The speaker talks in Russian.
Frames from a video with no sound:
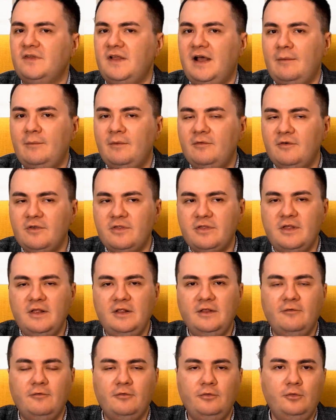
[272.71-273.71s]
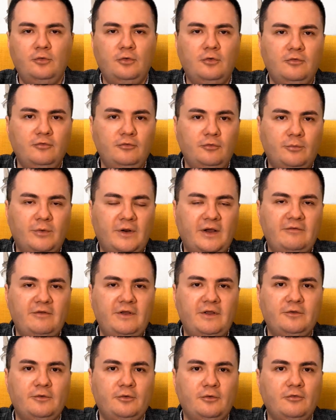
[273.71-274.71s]
самого сильного духовного
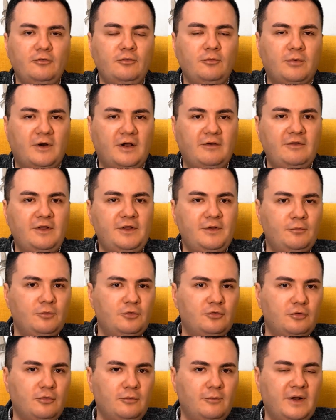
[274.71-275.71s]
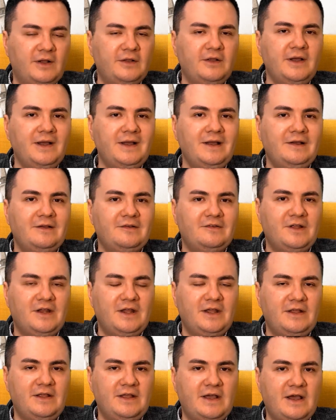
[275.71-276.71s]
управления, духовного управления мусульман
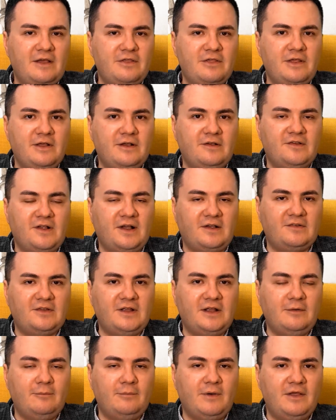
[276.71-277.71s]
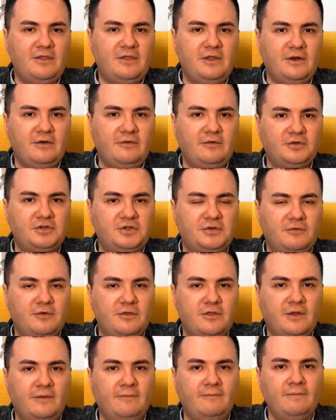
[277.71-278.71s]
Средней Азии и Казахстана,
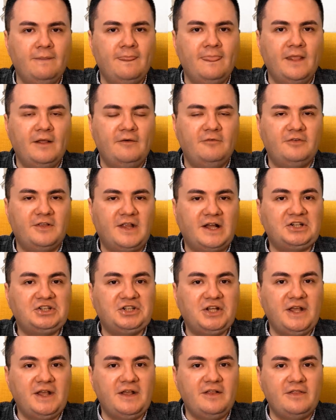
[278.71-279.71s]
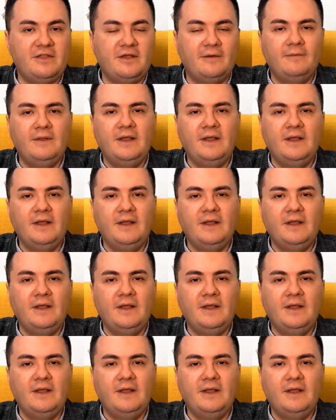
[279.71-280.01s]
базировавшегося в Ташкенте.